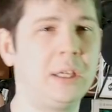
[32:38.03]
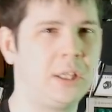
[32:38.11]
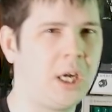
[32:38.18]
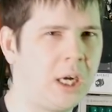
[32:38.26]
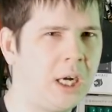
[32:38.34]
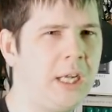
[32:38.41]

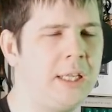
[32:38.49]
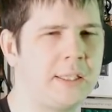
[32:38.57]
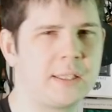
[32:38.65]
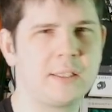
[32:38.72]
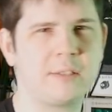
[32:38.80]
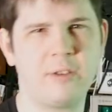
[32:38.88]
накальные
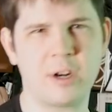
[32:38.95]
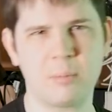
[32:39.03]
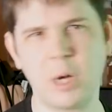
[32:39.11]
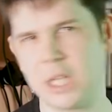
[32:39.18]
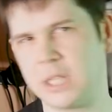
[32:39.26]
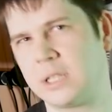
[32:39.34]

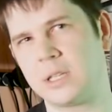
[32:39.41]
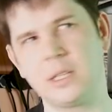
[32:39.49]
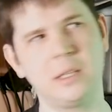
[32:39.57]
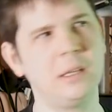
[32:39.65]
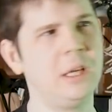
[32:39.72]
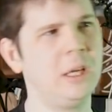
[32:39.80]

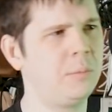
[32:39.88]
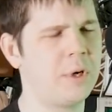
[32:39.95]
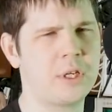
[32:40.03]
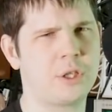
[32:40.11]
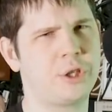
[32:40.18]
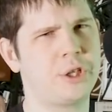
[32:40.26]
трансформаторы,
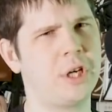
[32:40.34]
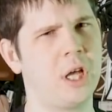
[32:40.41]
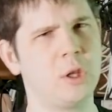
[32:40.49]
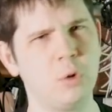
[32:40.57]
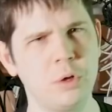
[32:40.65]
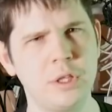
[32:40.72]

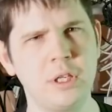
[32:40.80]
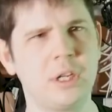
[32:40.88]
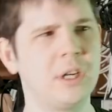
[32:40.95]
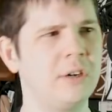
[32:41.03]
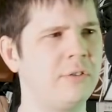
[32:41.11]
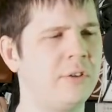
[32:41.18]
парочка
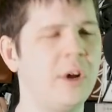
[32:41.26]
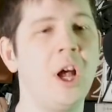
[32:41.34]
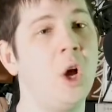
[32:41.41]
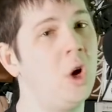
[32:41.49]
анодников,